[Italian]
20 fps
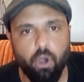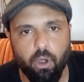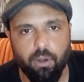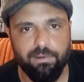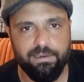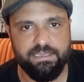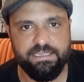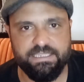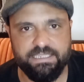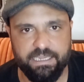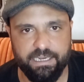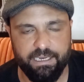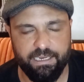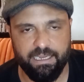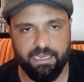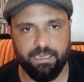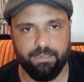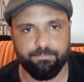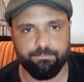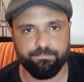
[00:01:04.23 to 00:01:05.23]
gol in Serie
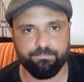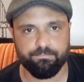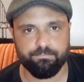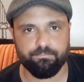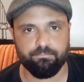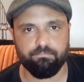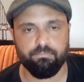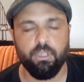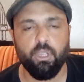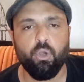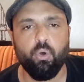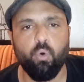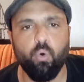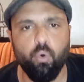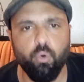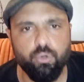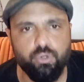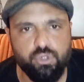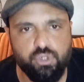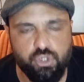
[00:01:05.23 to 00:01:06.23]
A.
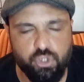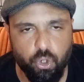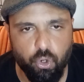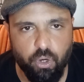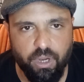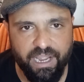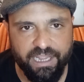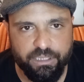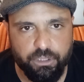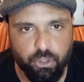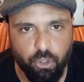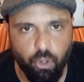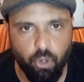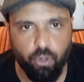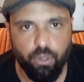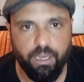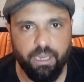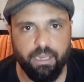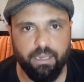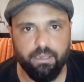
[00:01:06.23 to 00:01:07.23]
Un
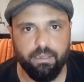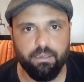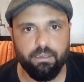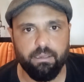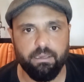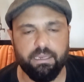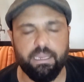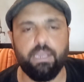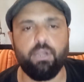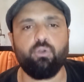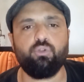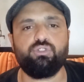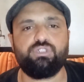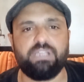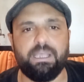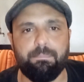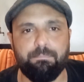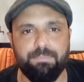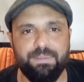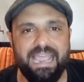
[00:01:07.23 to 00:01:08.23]
giocatore che non
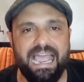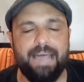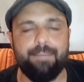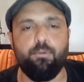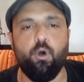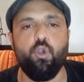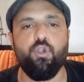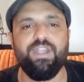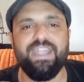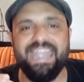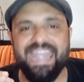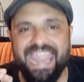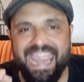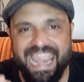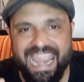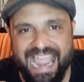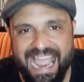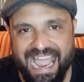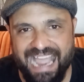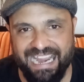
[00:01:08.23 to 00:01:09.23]
sappiamo
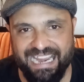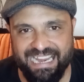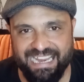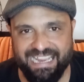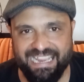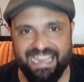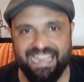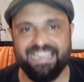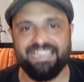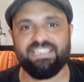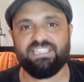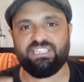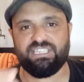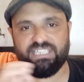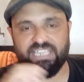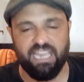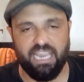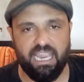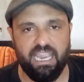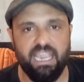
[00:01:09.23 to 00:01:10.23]
neanche
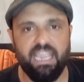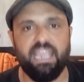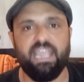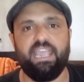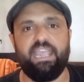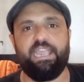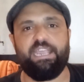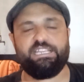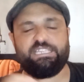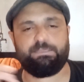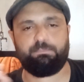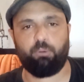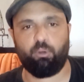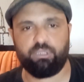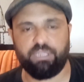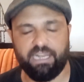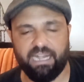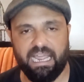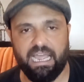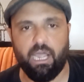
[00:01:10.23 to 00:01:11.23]
se
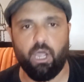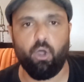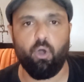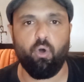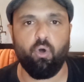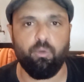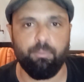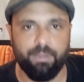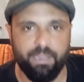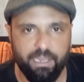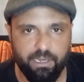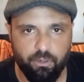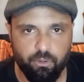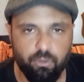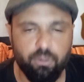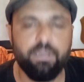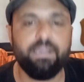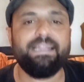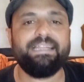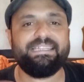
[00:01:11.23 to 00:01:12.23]
esploderà o
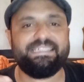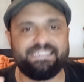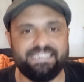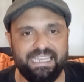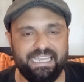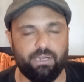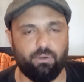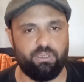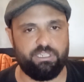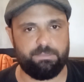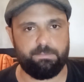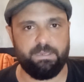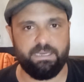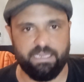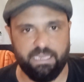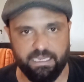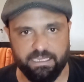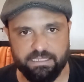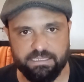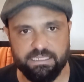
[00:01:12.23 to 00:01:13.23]
meno, zero
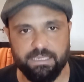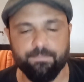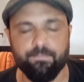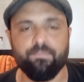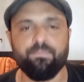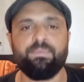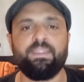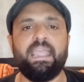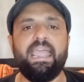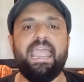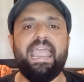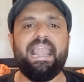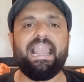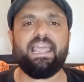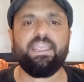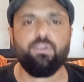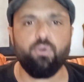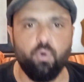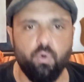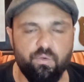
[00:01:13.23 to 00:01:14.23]
esperienza. E
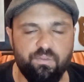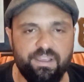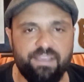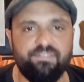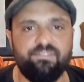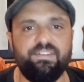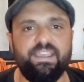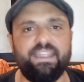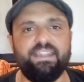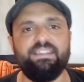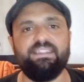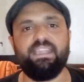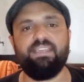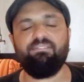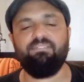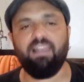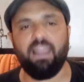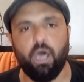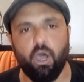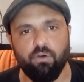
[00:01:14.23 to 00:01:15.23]
la Juve
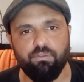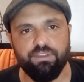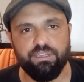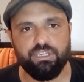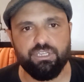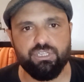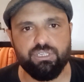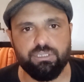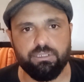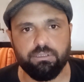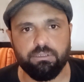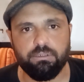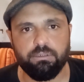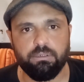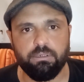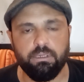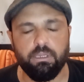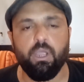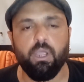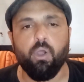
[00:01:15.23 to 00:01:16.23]
vende Vlaovic
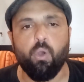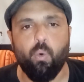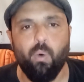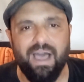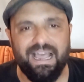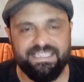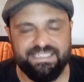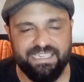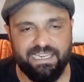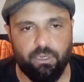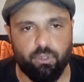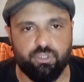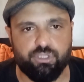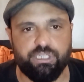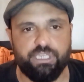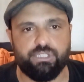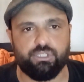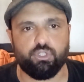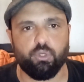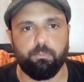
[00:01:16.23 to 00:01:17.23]
quasi allo
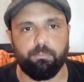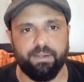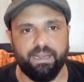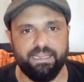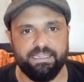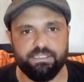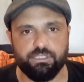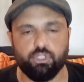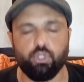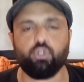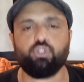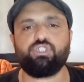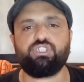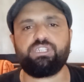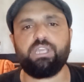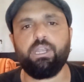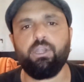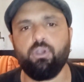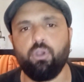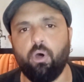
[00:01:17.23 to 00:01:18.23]
stesso prezzo,
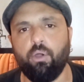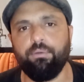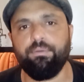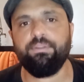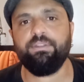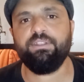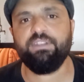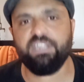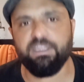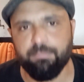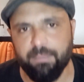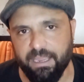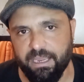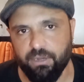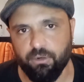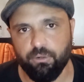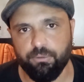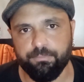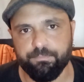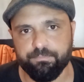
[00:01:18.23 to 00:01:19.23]
se non di
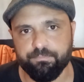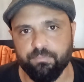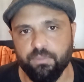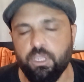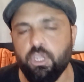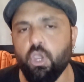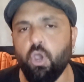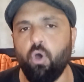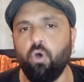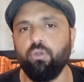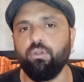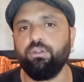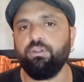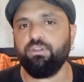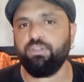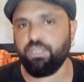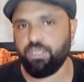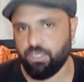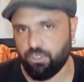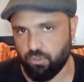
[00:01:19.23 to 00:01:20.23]
meno. Io
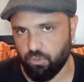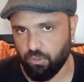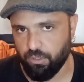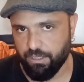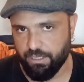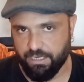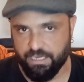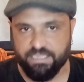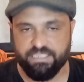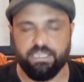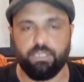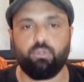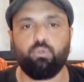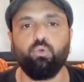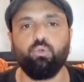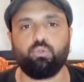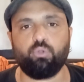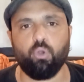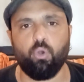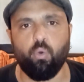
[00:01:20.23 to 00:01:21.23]
dico, se
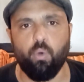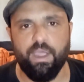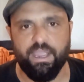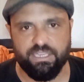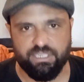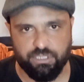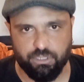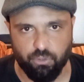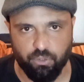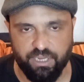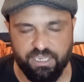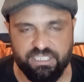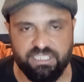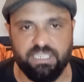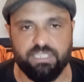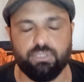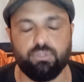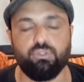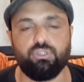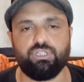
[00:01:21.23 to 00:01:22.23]
tutto questo che
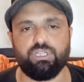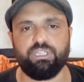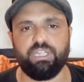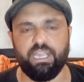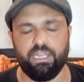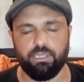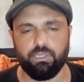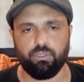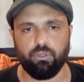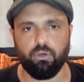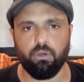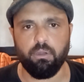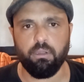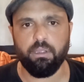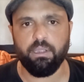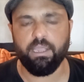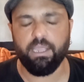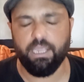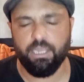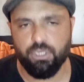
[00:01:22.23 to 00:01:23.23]
sta succedendo
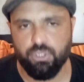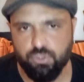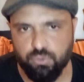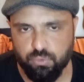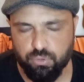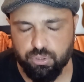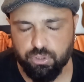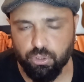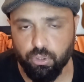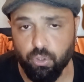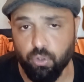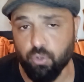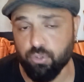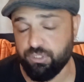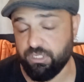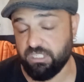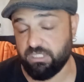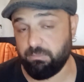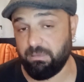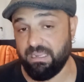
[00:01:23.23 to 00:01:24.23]
è giusto o
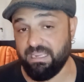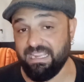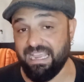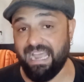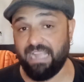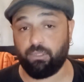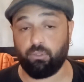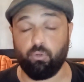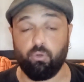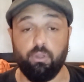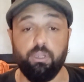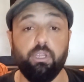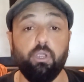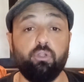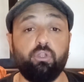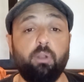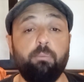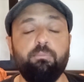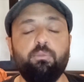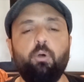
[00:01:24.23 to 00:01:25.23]
sia sbagliato.
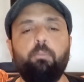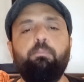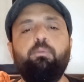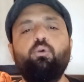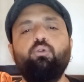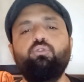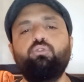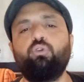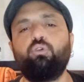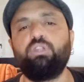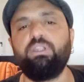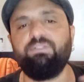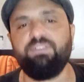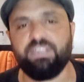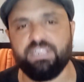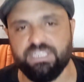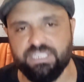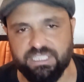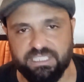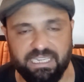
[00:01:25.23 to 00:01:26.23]
Io dal mio punto di
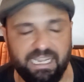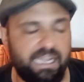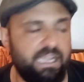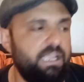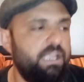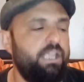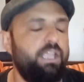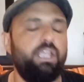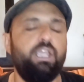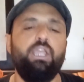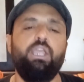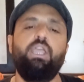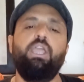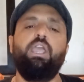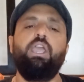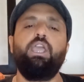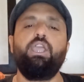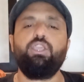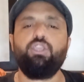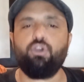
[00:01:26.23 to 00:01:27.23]
vista,
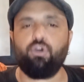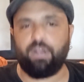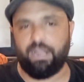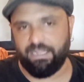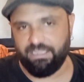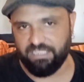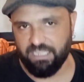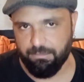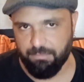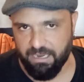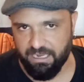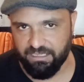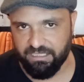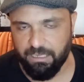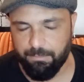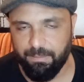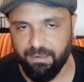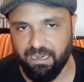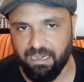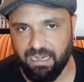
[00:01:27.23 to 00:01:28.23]

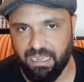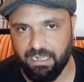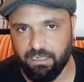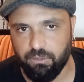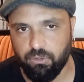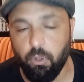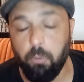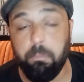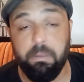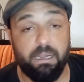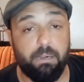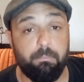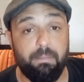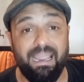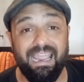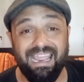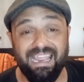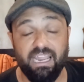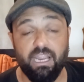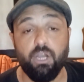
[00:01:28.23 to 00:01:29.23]
ignorantemente parlando, per
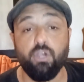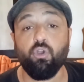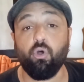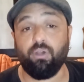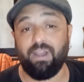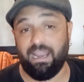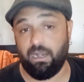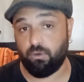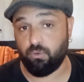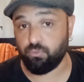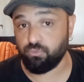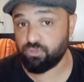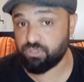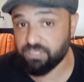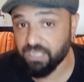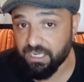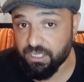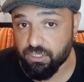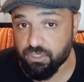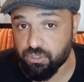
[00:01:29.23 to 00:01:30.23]
me non ha alcun
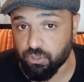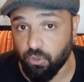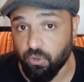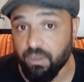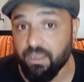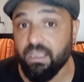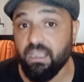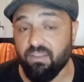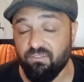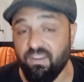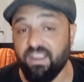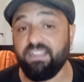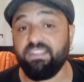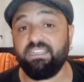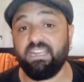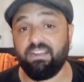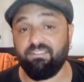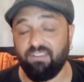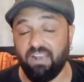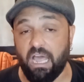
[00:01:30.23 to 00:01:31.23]
senso
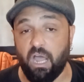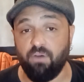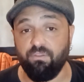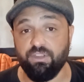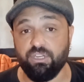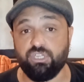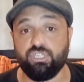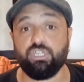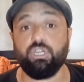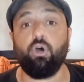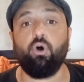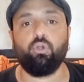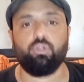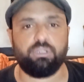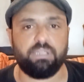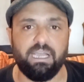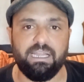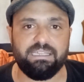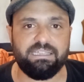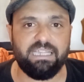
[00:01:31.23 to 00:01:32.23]
vendere Vlaovic
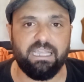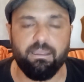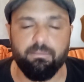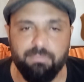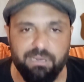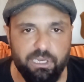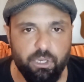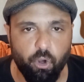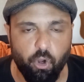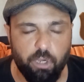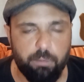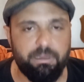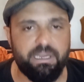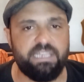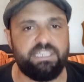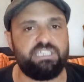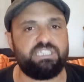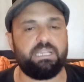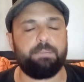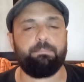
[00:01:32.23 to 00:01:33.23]
80 milioni,
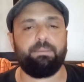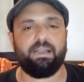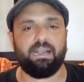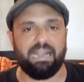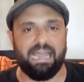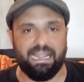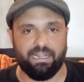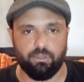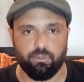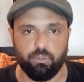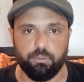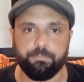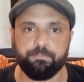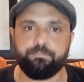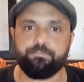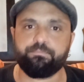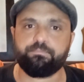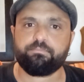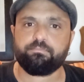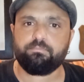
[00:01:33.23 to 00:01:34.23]
perché si sta parlando
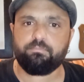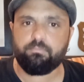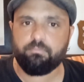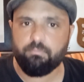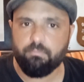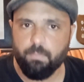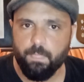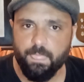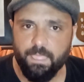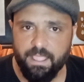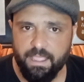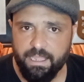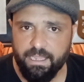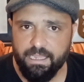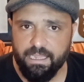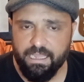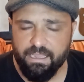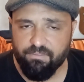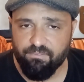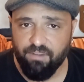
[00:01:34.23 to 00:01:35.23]

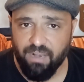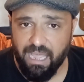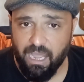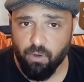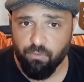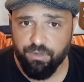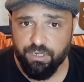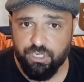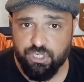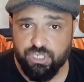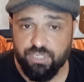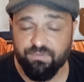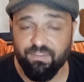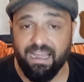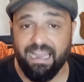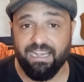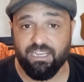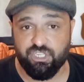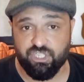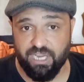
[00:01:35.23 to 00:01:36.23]
Vlaovic
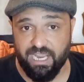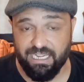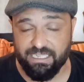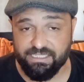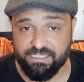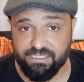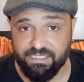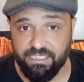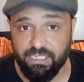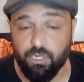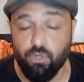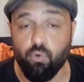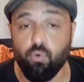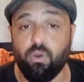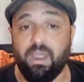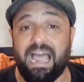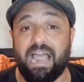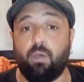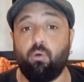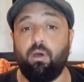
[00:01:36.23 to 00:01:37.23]
va al Chelsea,
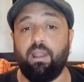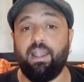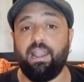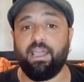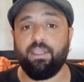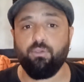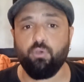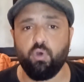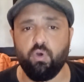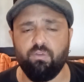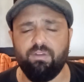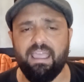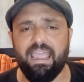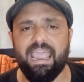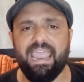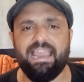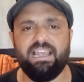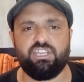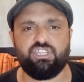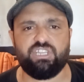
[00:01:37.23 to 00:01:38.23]
Lukaku alla
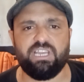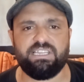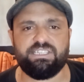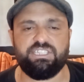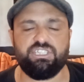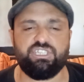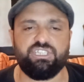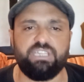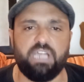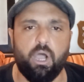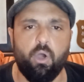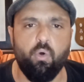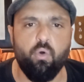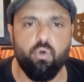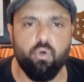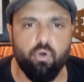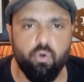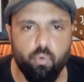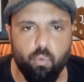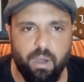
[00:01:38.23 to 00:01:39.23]
Juve e il Chelsea ci dà
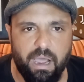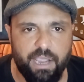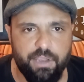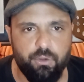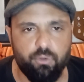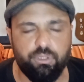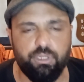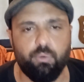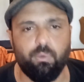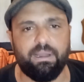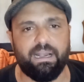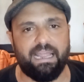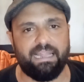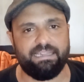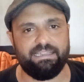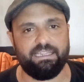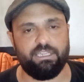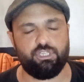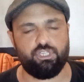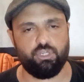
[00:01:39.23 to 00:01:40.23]
un conguaglio di
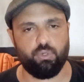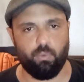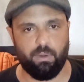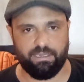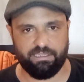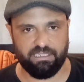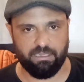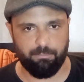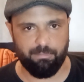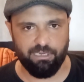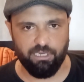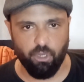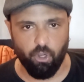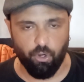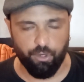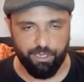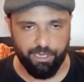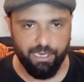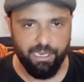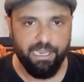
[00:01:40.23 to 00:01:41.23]
40-50
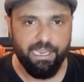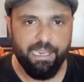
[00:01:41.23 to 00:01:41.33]
milioni.